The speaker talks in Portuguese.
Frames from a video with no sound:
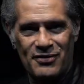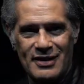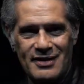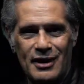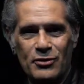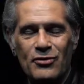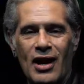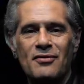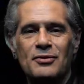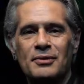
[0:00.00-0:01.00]
a fazer, e o
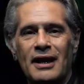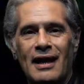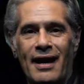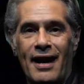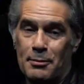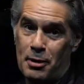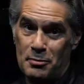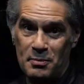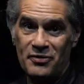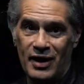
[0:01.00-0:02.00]
Flávio, é, era para
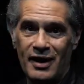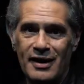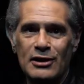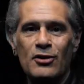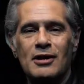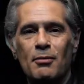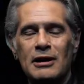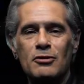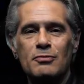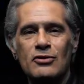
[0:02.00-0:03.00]
Bibi Ferreira, nós
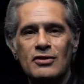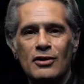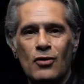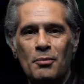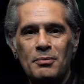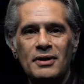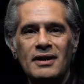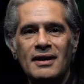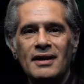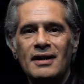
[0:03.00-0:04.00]
trabalhamos muitos anos com a Bibi.